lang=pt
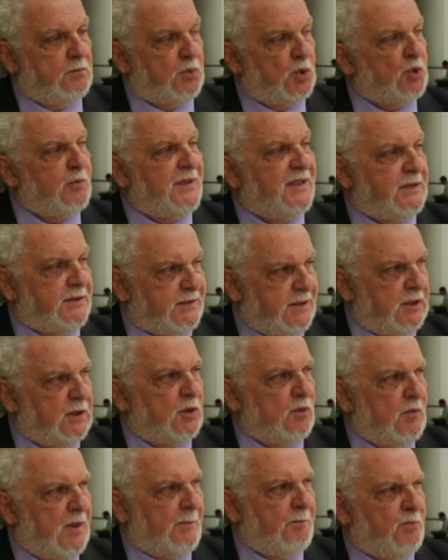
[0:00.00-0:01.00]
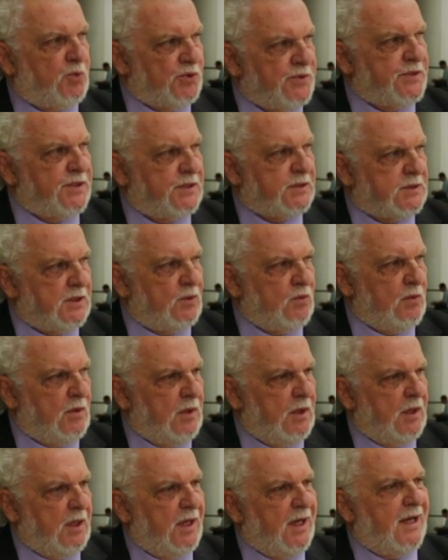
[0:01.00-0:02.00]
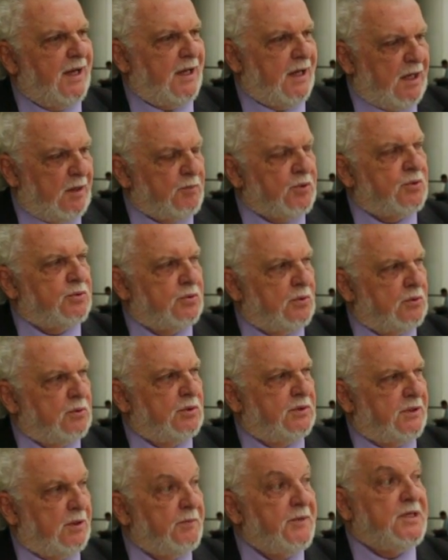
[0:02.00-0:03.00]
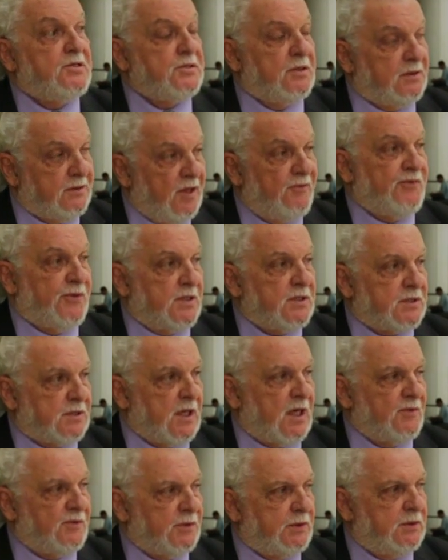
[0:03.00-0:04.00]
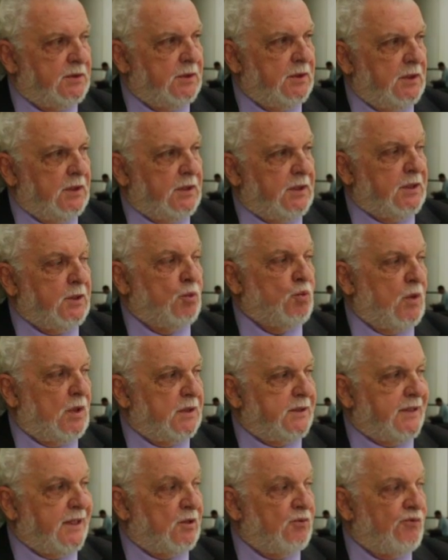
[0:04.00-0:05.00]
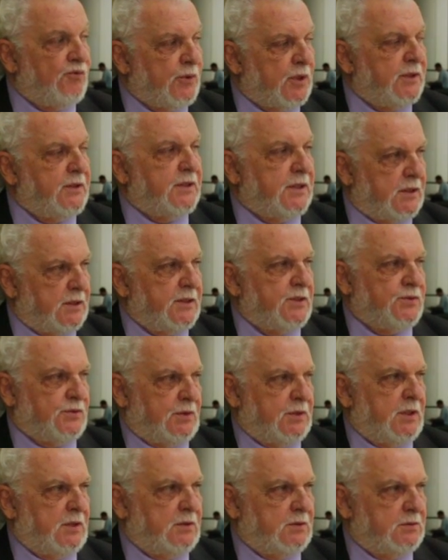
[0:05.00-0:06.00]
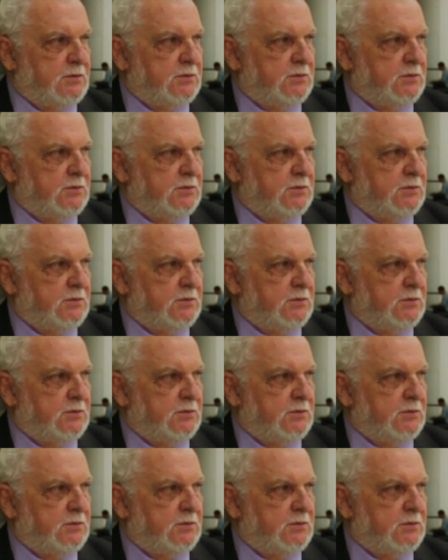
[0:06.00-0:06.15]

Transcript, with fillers: por manter uma posição absolutamente indefensável em qualquer fórum internacional.